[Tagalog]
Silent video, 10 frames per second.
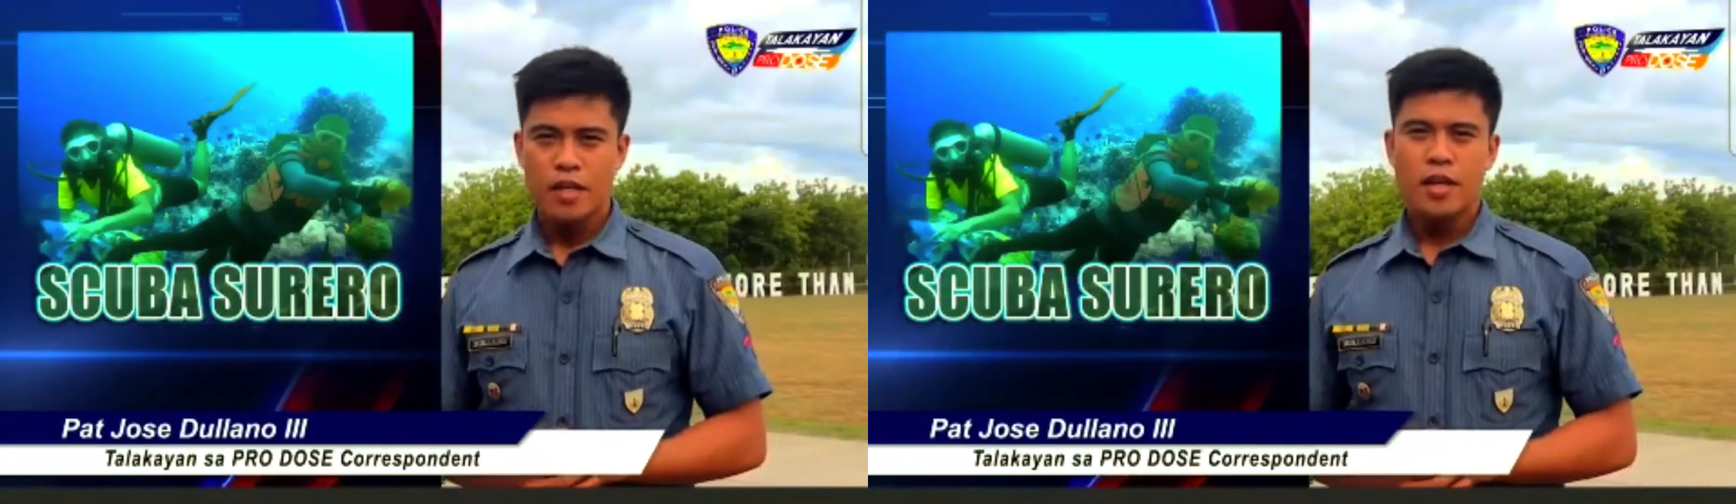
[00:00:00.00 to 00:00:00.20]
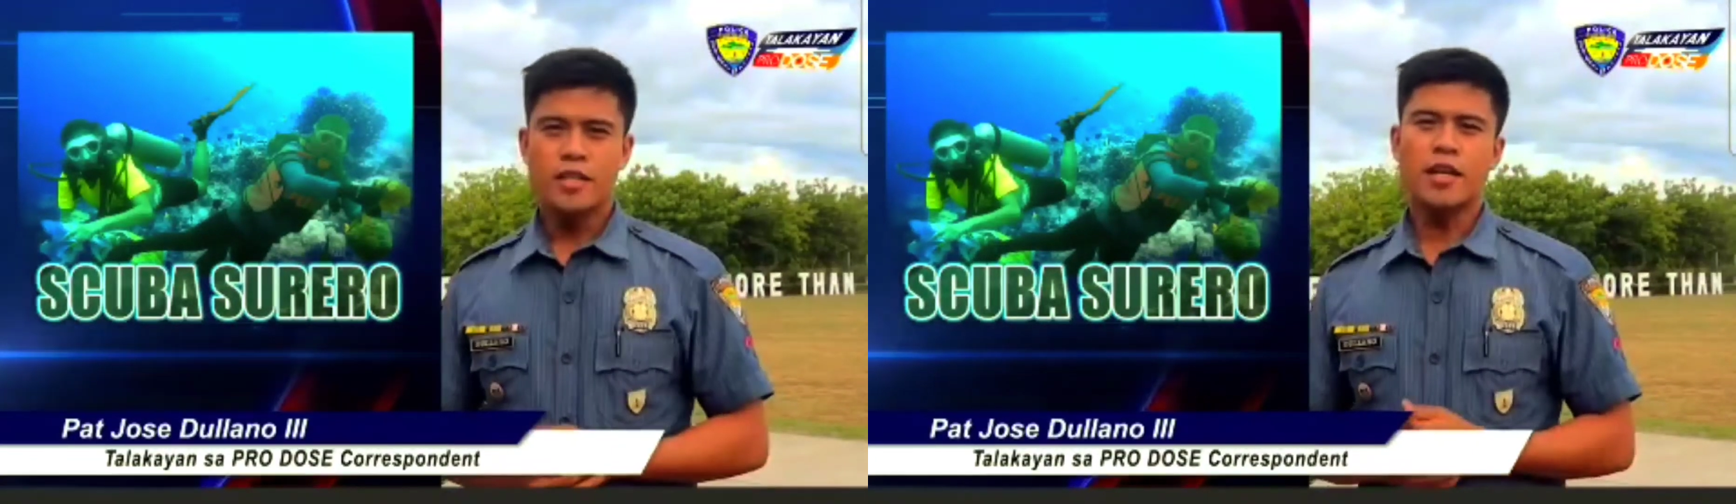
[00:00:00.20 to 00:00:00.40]

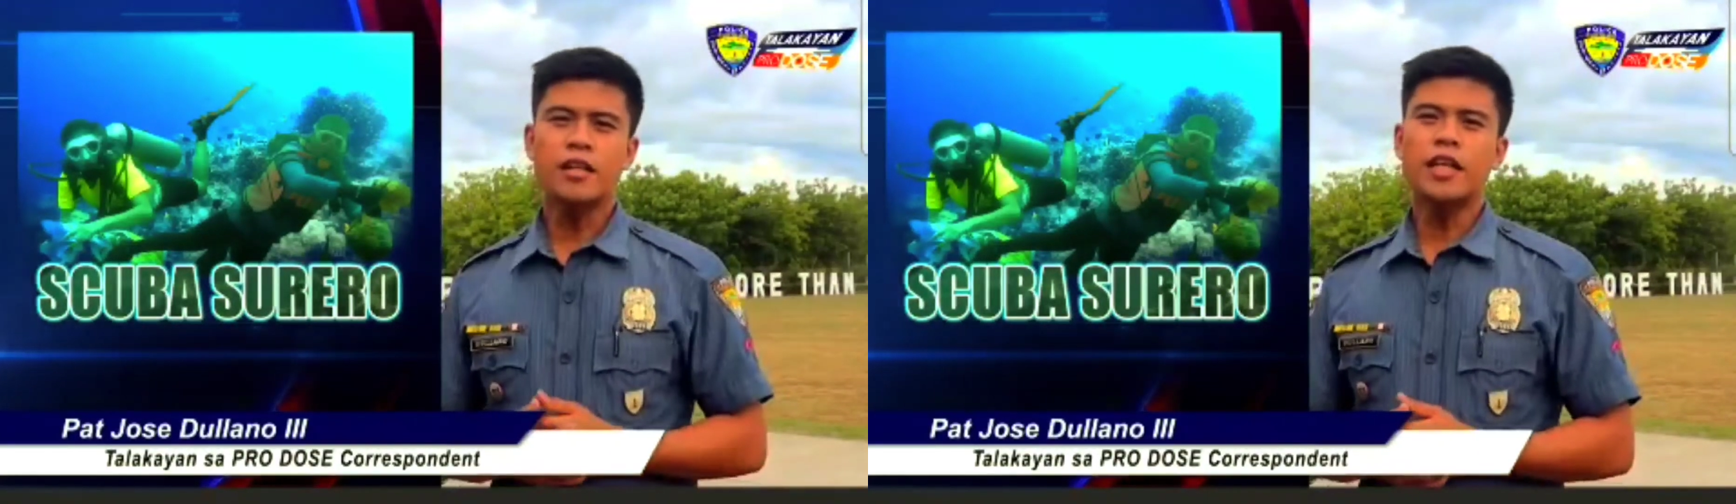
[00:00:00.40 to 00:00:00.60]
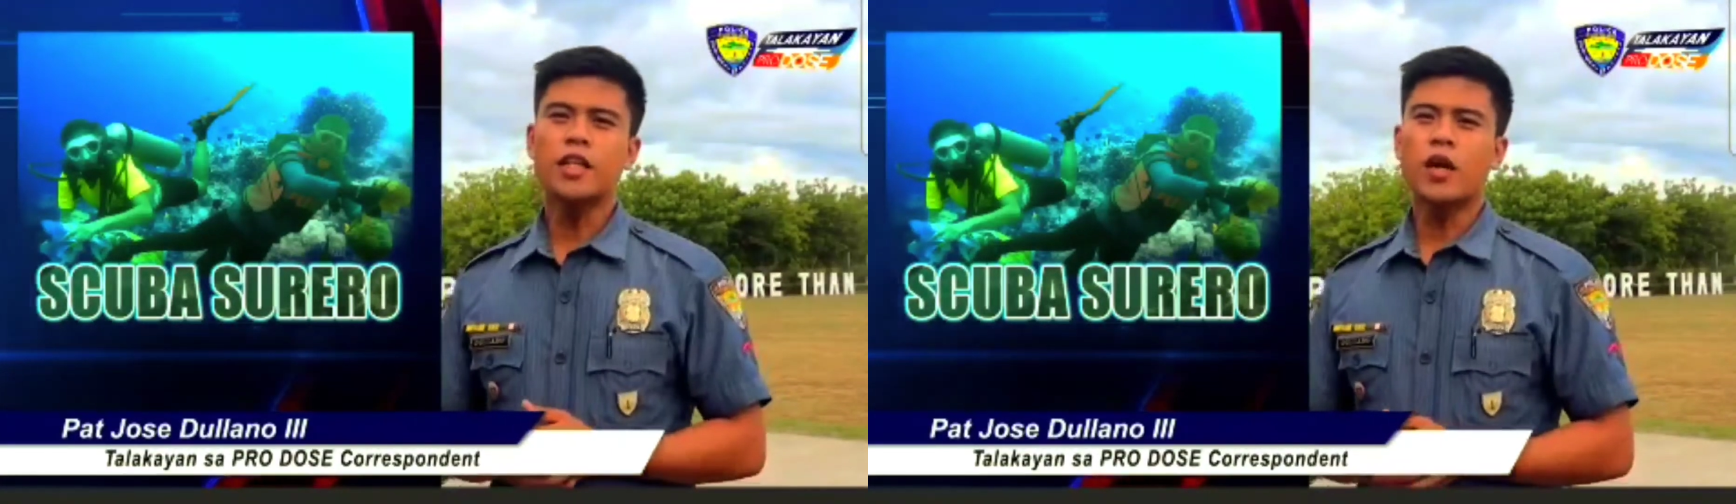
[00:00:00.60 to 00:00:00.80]
Isa
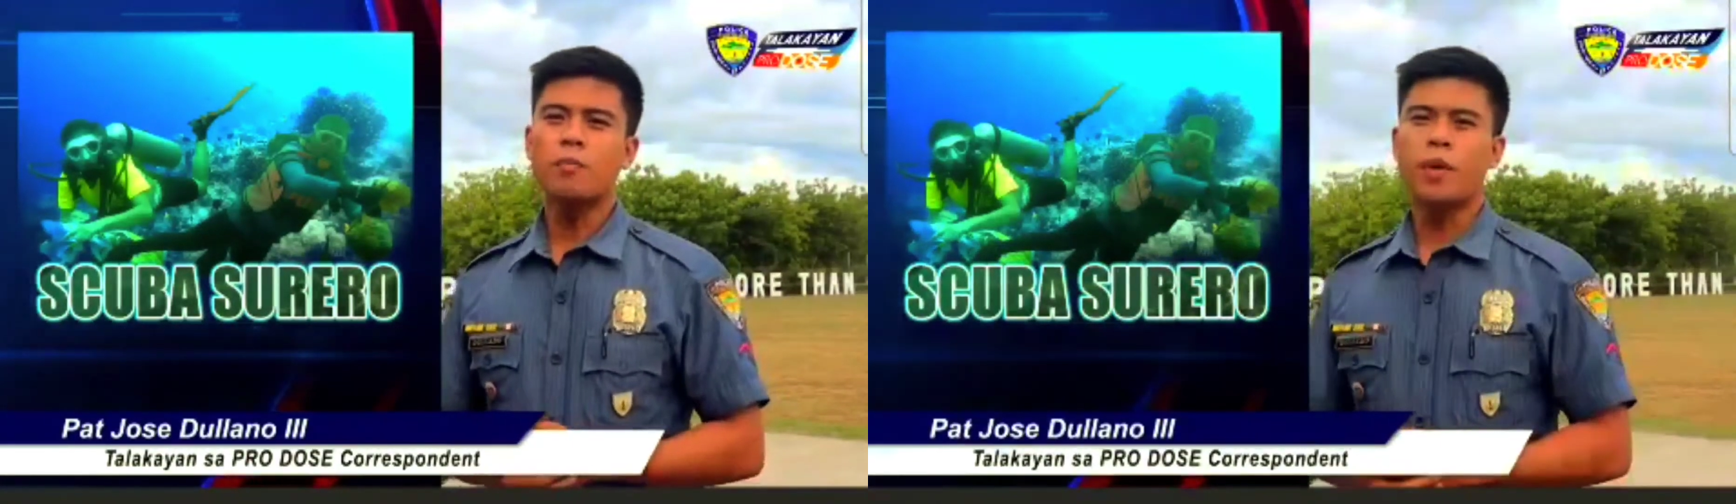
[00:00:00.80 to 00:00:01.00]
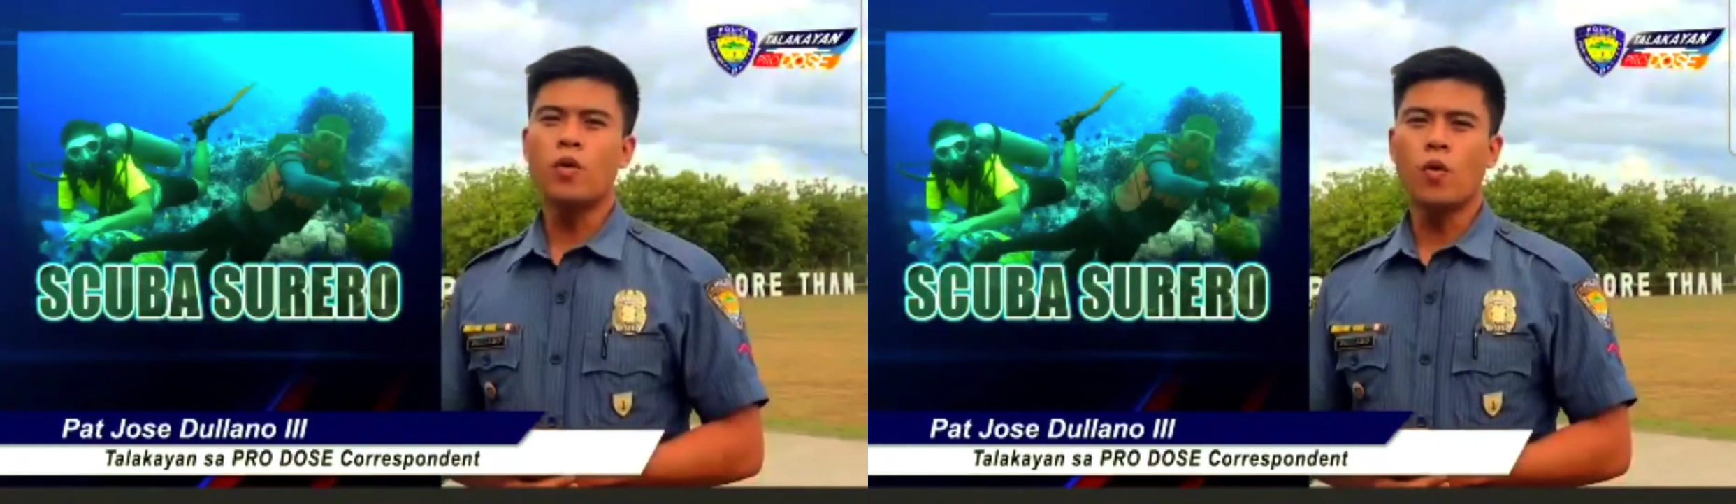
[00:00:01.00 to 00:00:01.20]
rin dito
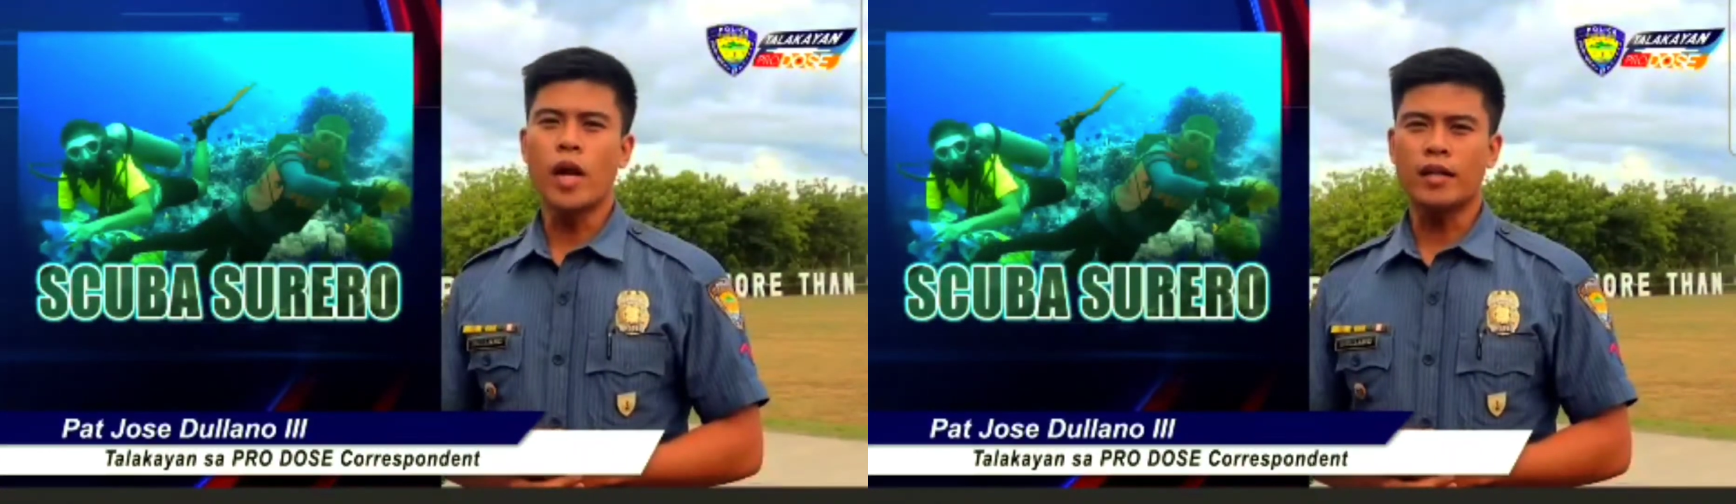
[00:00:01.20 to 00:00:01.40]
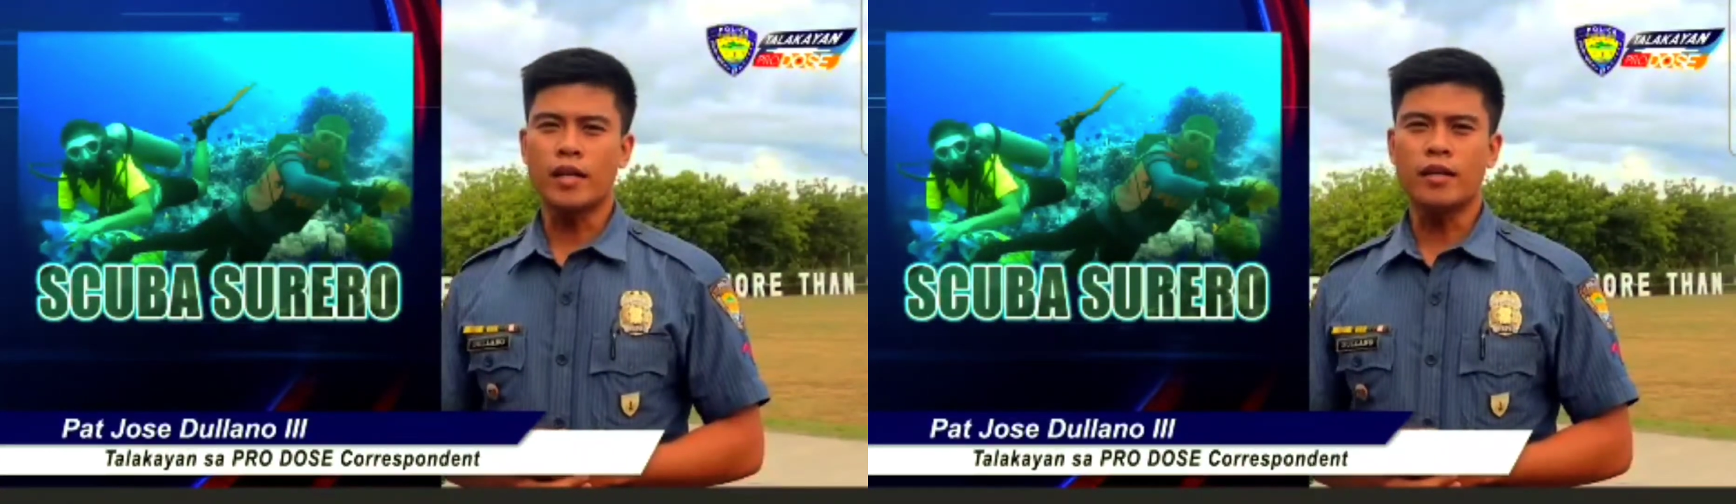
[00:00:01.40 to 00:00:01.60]
ang
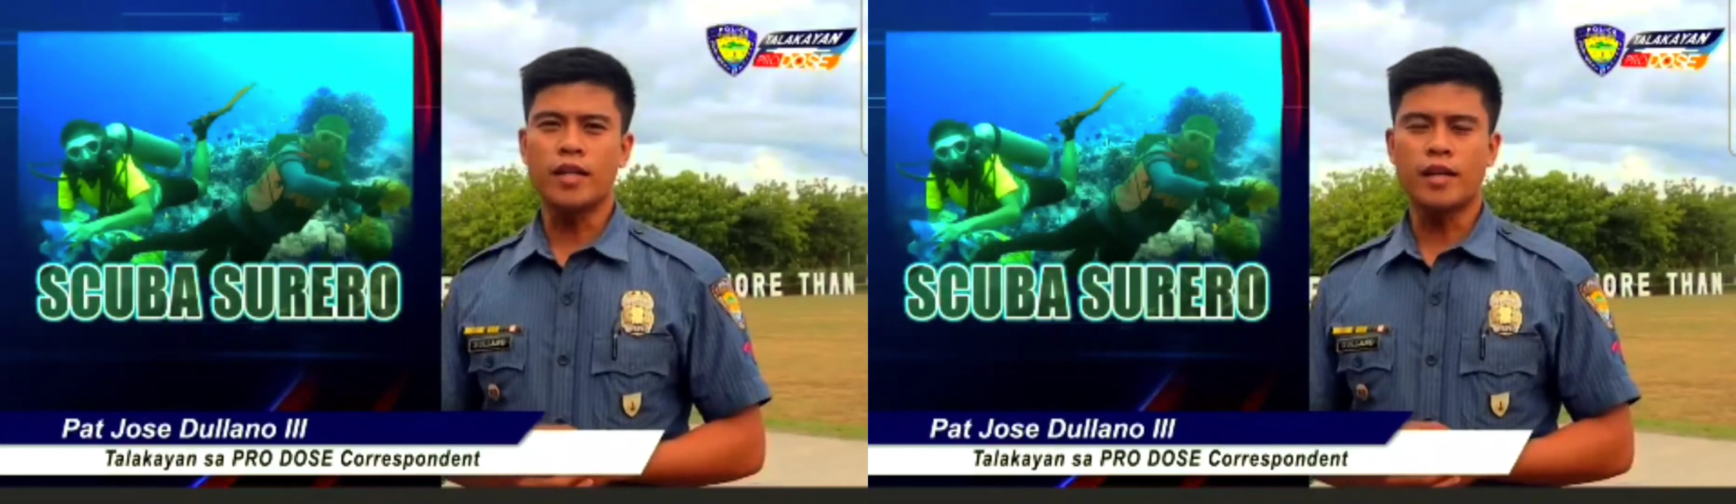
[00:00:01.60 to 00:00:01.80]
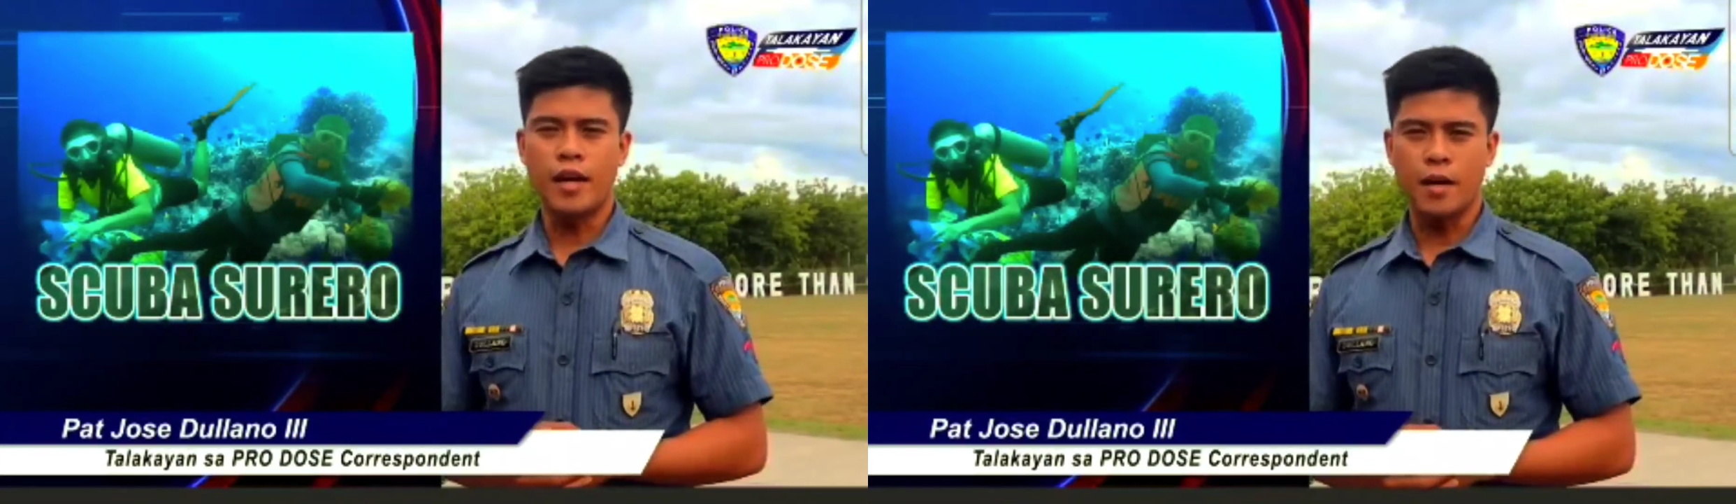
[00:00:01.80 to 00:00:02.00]
pangungulekta ng
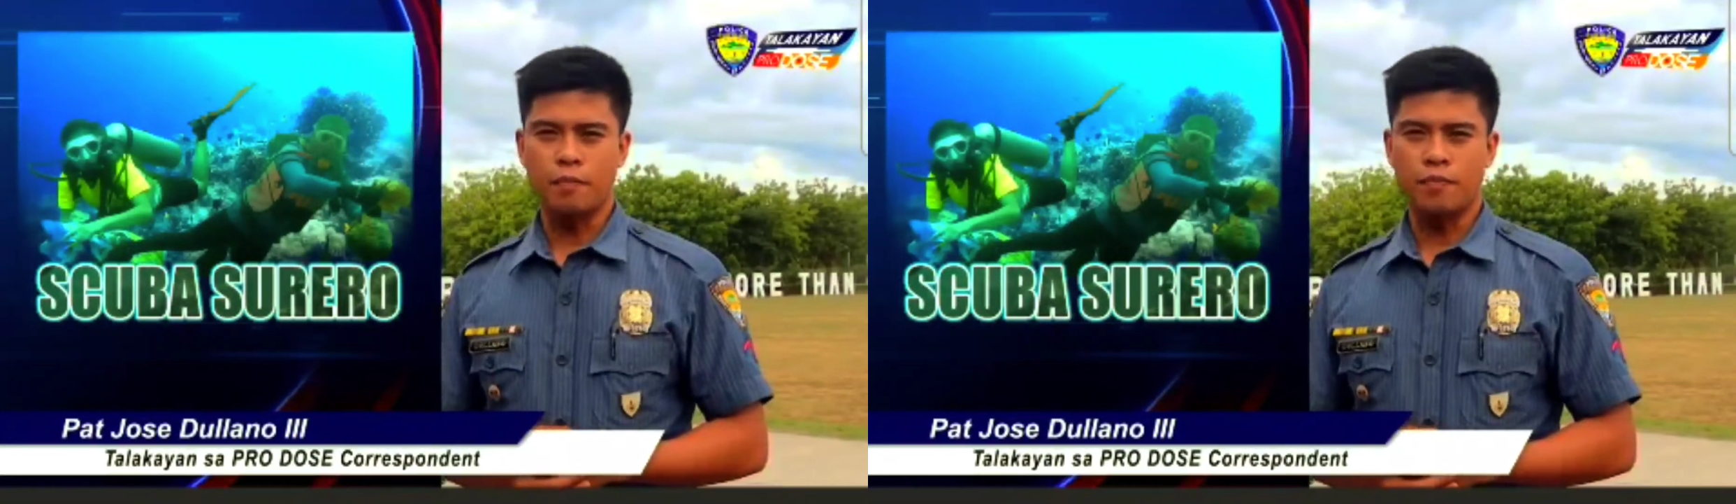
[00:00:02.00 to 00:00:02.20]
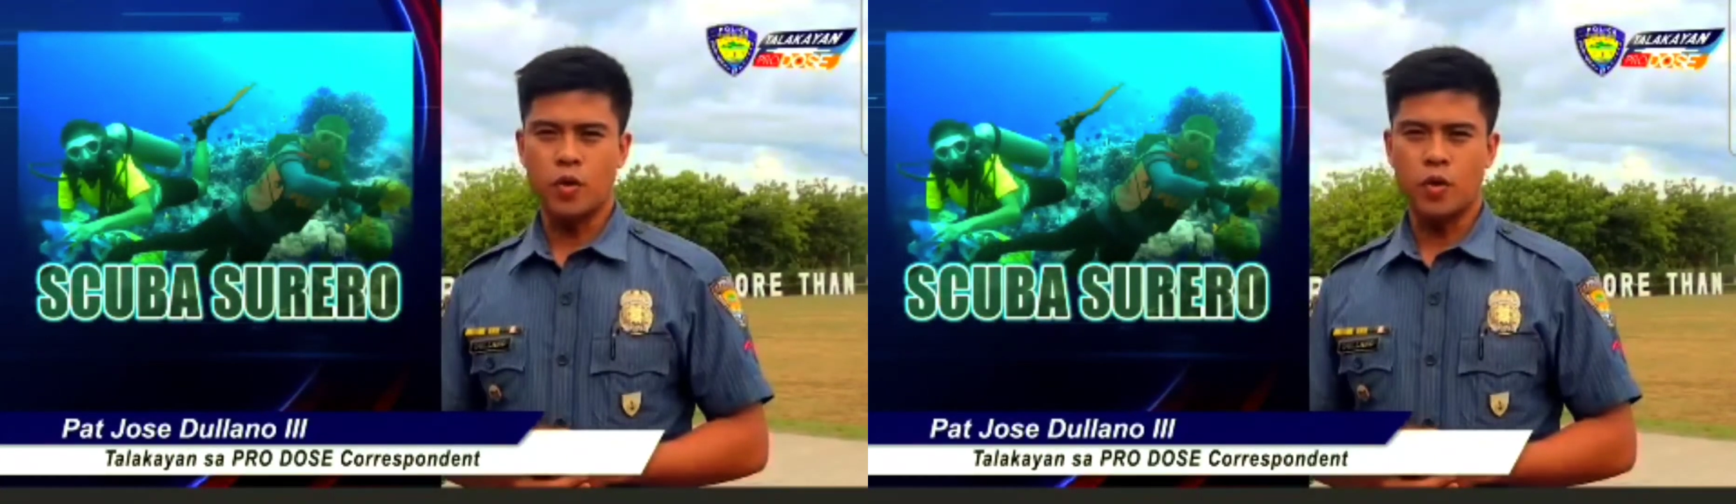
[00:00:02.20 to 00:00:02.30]
dagap